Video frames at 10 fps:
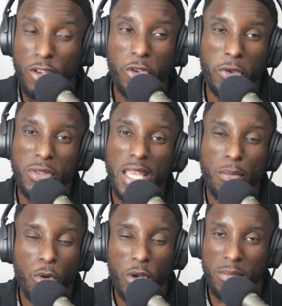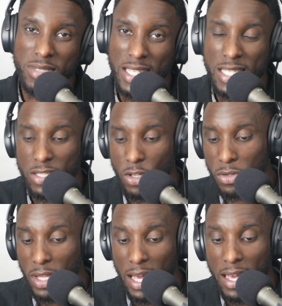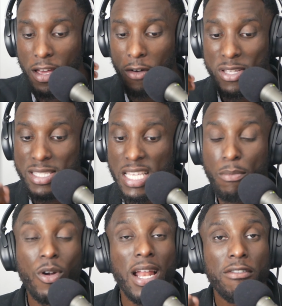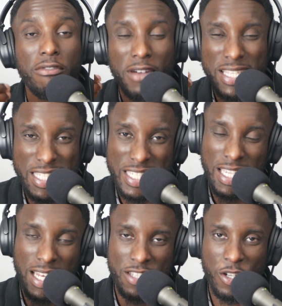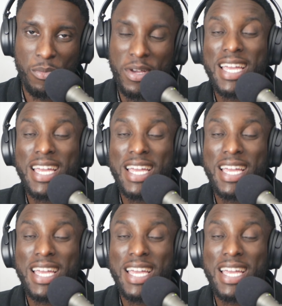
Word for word: Que des mots comme ça qui sortent. Et en fait, ces mots-là fatiguent les hommes.